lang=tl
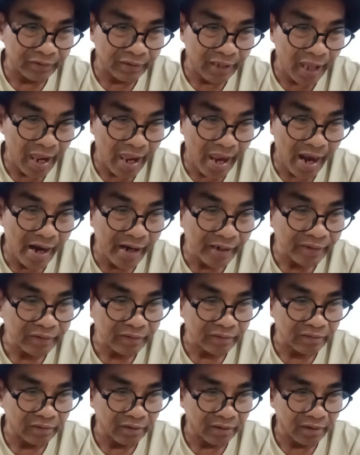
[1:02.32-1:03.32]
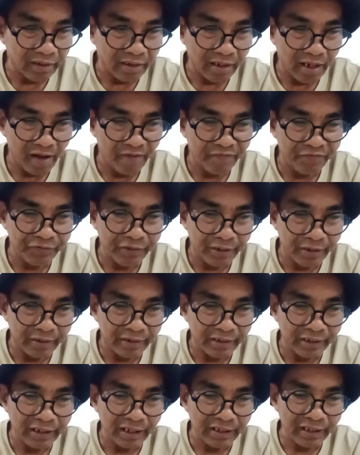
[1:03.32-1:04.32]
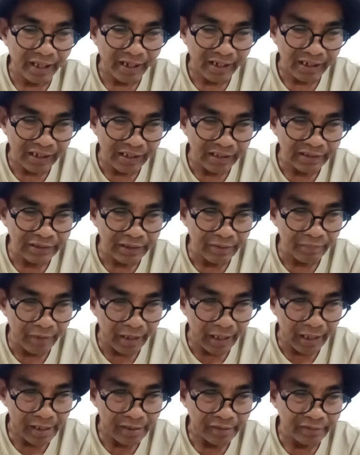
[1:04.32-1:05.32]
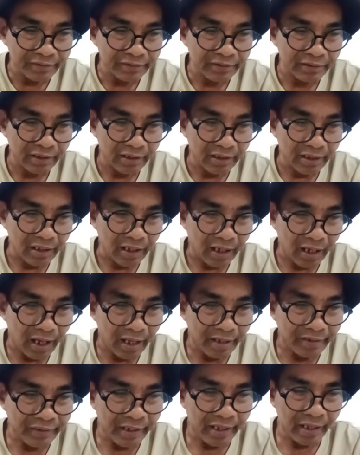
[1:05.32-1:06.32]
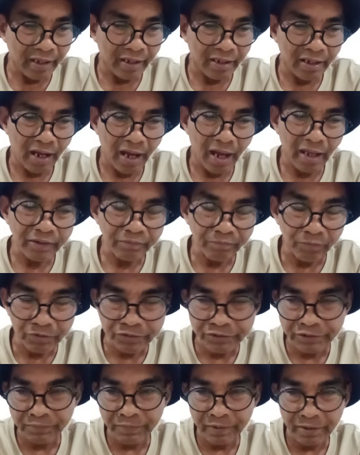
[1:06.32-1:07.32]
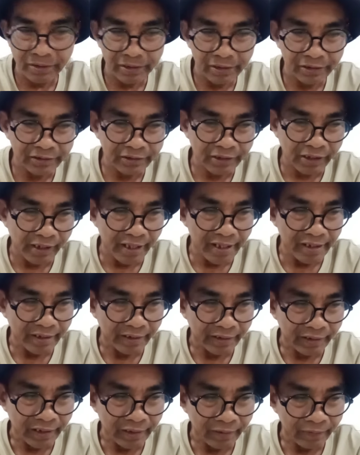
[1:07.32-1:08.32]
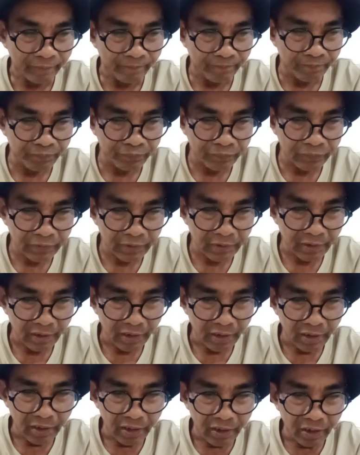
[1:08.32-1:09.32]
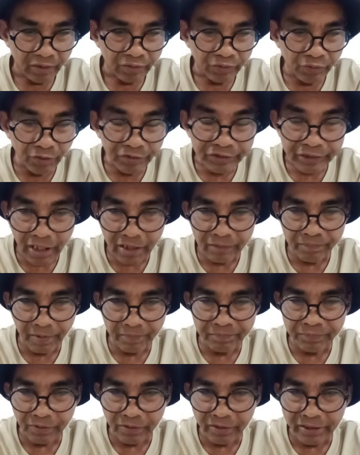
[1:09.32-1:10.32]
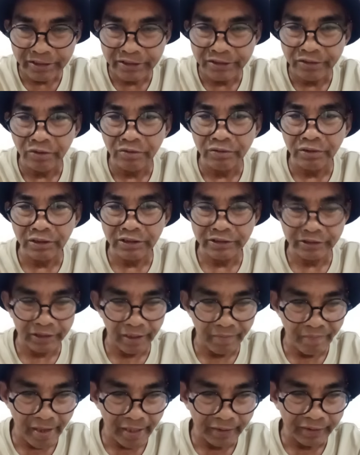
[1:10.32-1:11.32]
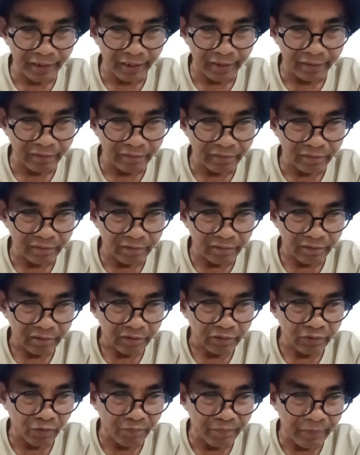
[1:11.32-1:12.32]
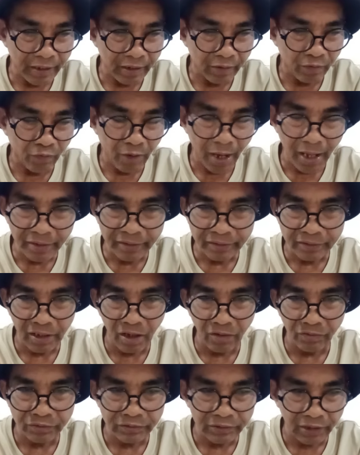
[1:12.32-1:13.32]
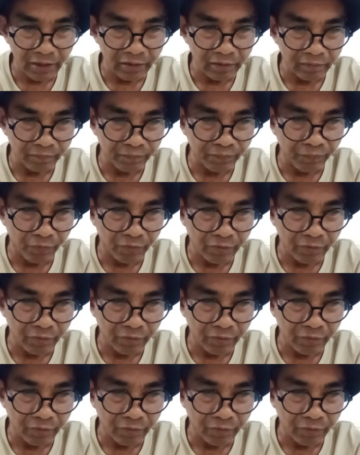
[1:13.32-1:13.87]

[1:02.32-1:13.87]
the earth after the cataclysm ends and the atmosphere is clean again. Total population estimated to be 1,440